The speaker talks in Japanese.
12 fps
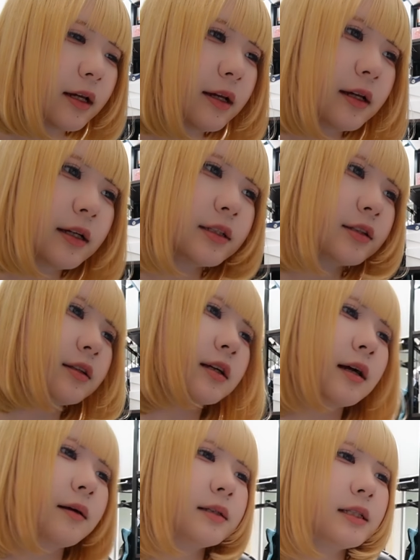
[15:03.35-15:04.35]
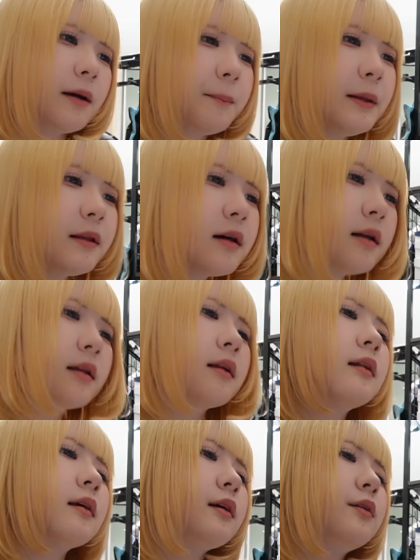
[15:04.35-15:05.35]
ちょっとなんか、シャーペンで書いて
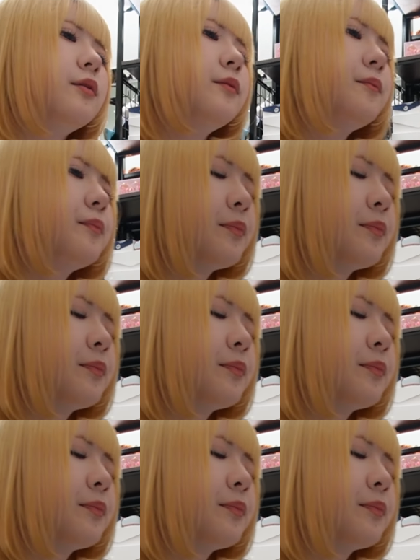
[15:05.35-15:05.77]
たんだけど、